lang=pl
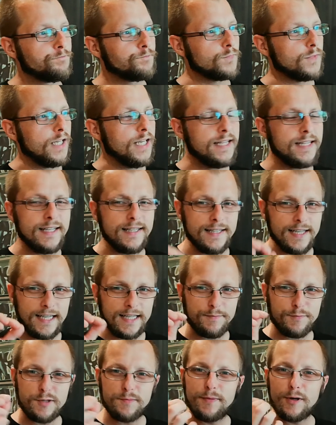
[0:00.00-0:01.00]
I ten
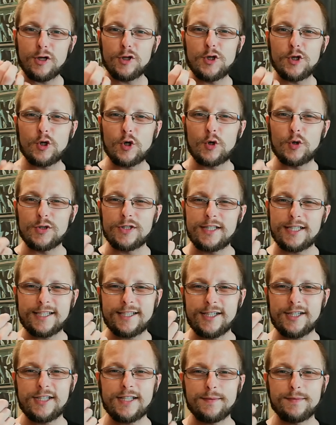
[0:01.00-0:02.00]
taki przypalony kokos też
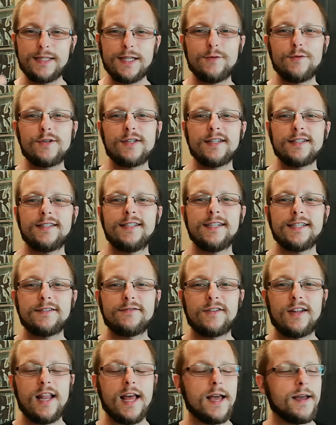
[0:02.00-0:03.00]
gdzieś tam cały czas jest
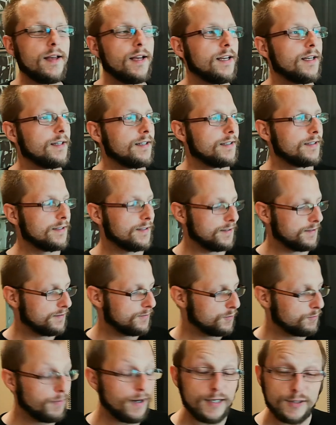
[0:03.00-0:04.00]
w tle. Y,
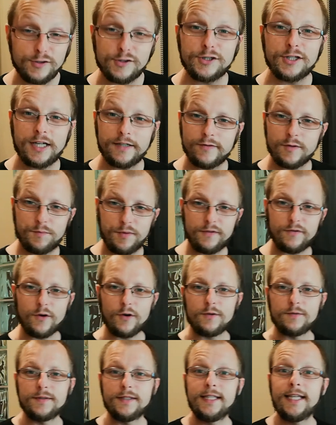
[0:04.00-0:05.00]
bardzo ciekawe piwo.
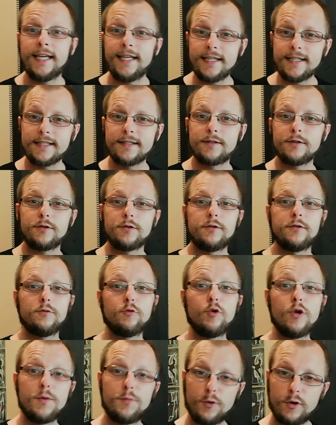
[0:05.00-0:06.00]
Nie jest y,
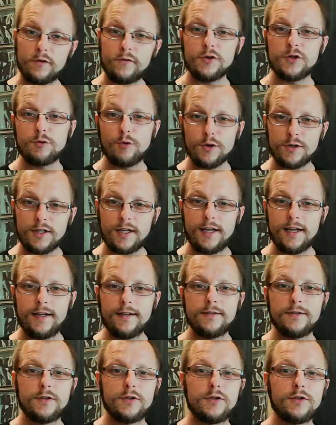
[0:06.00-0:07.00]
ulepkowo
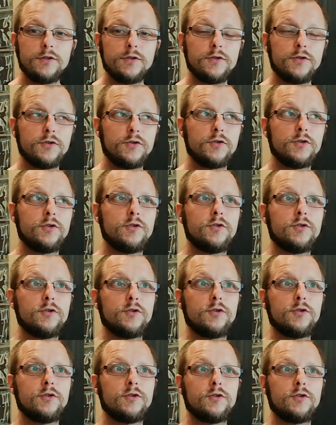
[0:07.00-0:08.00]
słodkie,
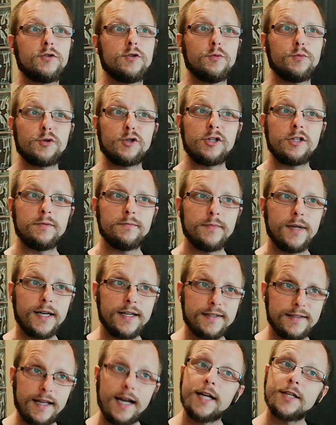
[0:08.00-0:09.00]
co przy tym
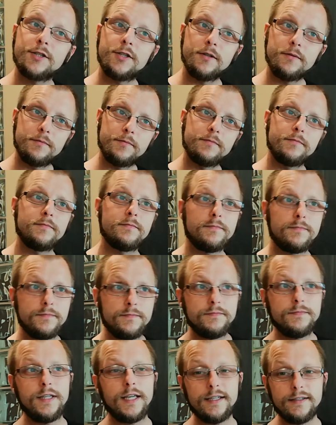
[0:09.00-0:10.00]
ekstrakcie
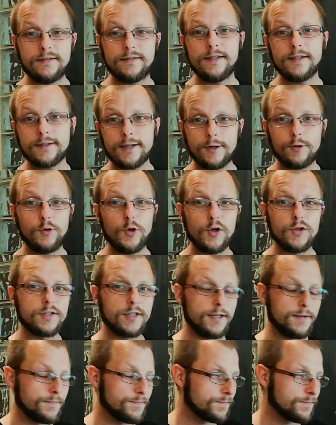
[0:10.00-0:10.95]
jest zaskakujące.